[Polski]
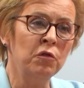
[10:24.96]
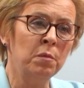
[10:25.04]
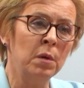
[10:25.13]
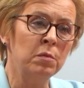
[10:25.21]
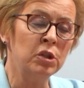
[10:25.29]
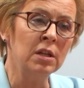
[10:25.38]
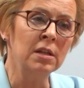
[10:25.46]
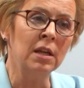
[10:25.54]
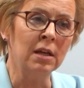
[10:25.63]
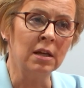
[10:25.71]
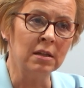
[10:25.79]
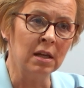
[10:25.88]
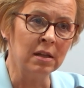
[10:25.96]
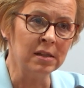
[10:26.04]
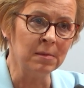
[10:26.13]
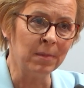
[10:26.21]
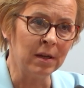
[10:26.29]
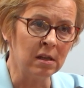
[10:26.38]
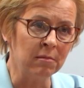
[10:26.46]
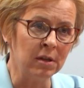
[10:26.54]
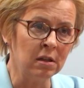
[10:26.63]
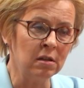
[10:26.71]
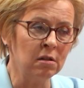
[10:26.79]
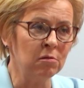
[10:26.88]
się w poprzedniej kadencji
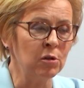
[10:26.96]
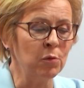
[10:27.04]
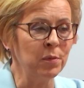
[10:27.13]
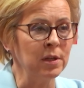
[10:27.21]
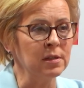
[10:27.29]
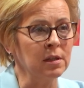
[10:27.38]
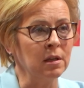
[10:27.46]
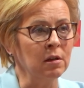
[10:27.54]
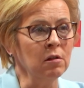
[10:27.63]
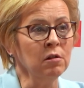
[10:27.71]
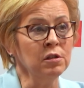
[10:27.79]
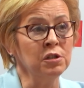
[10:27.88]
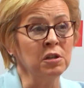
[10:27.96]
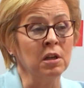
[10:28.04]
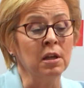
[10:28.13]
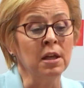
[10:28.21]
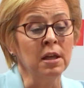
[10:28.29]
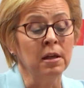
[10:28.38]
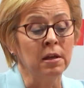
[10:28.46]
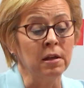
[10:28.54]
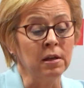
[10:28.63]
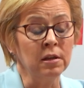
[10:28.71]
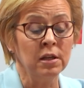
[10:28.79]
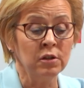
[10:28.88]
Parlamentu Europejskiego, gdzie
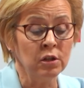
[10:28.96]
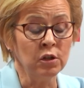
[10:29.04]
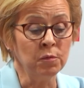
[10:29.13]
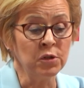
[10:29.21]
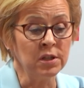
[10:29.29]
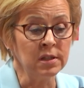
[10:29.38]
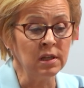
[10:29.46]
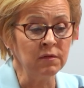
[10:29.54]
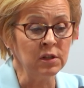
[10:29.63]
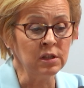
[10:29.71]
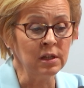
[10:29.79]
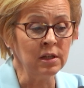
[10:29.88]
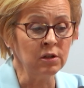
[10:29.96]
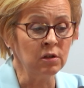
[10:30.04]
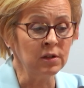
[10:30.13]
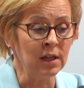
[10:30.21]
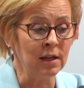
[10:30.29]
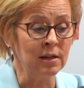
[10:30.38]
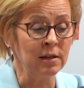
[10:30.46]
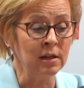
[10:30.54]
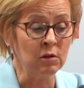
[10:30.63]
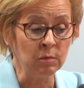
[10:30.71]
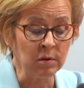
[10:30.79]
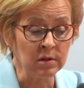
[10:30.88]
e, kiedy to przedstawiciele
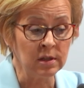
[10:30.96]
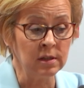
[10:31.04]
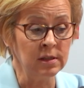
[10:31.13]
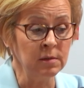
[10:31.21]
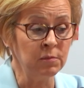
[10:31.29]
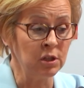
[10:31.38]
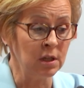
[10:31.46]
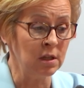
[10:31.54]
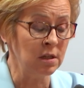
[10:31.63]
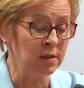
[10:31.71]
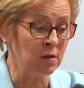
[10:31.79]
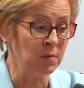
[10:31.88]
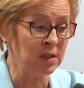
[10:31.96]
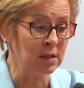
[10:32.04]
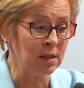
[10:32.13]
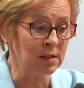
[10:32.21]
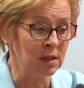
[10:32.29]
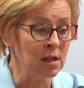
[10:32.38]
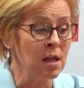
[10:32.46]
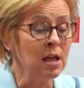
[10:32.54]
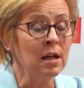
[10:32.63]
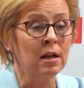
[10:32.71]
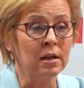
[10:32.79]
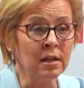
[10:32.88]
totalnej opozycji przyjęli sobie za cel
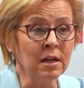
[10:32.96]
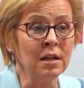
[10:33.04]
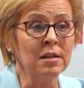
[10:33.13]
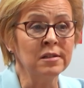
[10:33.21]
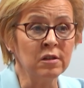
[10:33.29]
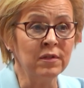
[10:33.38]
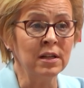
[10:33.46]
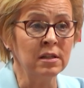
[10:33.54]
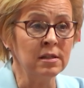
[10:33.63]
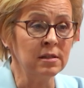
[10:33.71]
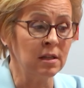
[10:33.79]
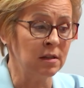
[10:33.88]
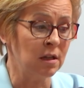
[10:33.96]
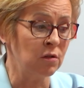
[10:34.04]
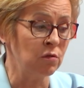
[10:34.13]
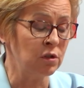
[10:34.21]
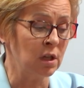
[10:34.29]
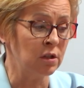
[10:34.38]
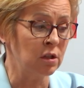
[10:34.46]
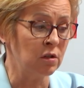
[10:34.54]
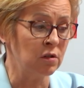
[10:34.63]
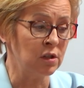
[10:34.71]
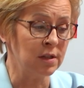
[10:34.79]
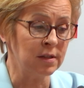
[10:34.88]
realizowanie scenariusza
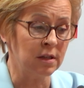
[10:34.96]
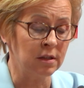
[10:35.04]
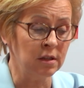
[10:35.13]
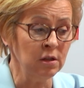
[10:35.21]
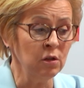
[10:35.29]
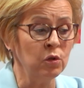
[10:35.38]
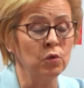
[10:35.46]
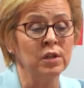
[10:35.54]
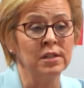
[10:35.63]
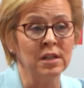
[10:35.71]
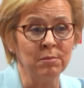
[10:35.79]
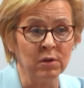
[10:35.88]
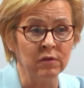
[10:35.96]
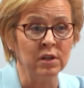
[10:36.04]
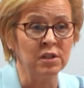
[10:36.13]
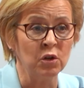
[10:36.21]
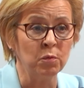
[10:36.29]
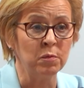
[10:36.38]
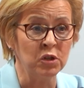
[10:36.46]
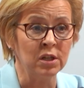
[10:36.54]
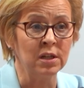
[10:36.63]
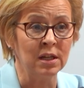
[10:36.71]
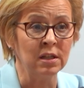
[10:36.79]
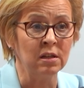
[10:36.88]
Grzegorza Schetyny, który zapowiedział po
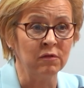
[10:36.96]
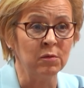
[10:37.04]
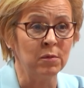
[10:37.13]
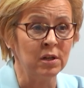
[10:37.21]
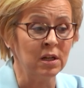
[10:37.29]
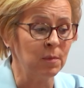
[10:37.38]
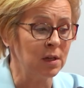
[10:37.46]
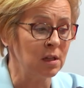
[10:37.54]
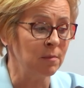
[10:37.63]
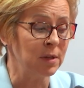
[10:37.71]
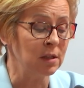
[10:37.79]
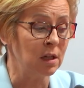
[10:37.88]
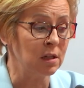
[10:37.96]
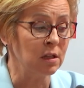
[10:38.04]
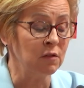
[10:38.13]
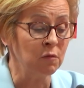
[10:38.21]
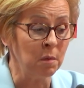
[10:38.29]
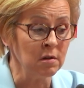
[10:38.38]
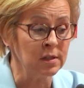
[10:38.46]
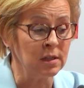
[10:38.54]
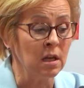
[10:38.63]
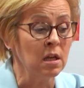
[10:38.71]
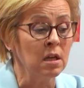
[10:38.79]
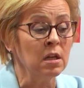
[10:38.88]
przegranych wyborach parlamentarnych w
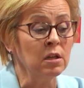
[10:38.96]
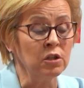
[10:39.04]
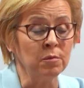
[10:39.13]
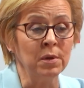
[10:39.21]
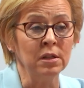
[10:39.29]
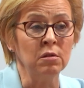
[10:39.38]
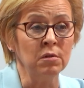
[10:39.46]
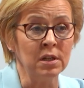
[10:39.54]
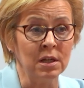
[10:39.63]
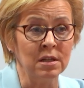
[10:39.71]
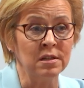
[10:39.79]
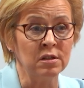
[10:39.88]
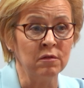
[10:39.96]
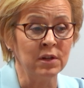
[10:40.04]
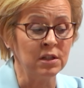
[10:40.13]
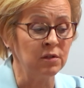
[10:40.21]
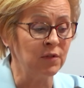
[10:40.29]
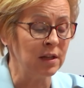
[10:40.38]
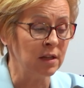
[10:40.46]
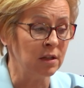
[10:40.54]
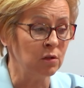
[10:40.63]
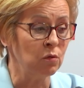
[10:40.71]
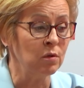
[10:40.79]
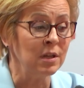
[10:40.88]
Polsce, że będą realizować
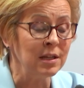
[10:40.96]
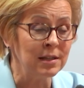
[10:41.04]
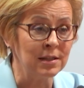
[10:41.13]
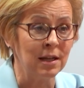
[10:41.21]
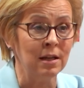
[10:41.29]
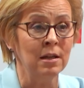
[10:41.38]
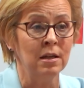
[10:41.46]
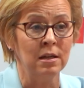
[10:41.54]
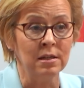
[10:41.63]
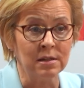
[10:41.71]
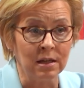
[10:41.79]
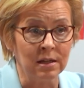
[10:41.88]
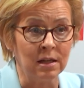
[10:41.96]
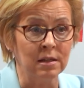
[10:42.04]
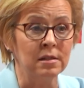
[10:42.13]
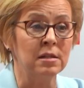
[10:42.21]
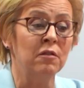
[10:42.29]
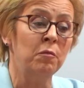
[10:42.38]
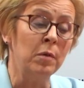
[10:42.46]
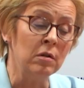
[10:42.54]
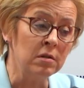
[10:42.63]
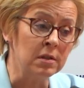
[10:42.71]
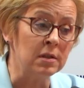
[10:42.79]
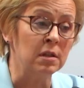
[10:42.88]
wariant ulica i zagranica. W
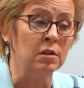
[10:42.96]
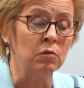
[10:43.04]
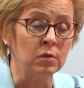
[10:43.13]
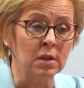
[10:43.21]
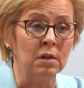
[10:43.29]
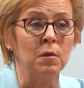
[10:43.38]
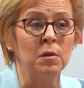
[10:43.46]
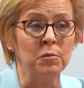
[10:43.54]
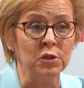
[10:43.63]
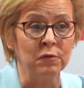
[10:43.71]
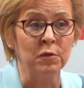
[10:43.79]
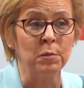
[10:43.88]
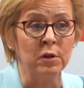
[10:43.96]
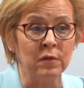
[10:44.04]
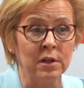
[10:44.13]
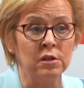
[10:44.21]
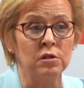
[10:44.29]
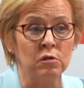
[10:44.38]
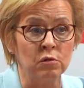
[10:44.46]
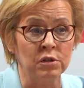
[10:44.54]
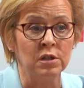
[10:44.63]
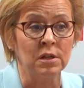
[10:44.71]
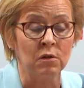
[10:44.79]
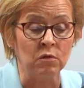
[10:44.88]
Polsce nie udało im się wyprowadzić
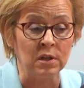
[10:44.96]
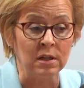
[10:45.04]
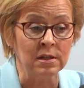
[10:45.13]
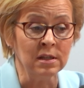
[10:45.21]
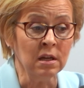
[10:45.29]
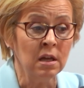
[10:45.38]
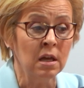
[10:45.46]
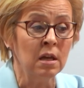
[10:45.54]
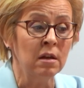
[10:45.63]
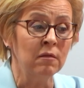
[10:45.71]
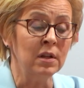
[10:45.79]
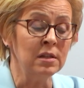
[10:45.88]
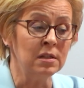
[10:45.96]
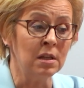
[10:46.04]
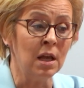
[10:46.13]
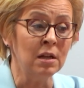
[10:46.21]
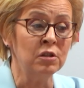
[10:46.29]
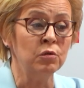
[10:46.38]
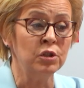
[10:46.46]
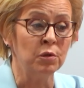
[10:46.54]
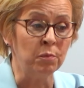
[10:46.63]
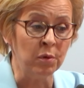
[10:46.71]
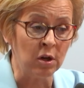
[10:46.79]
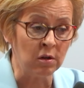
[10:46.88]
ludzi na ulicę, więc zaczął
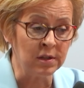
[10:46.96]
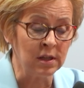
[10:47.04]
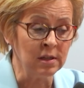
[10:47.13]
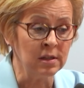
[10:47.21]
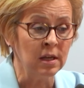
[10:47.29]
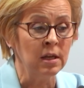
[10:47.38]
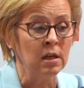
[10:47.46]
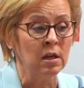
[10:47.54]
się proces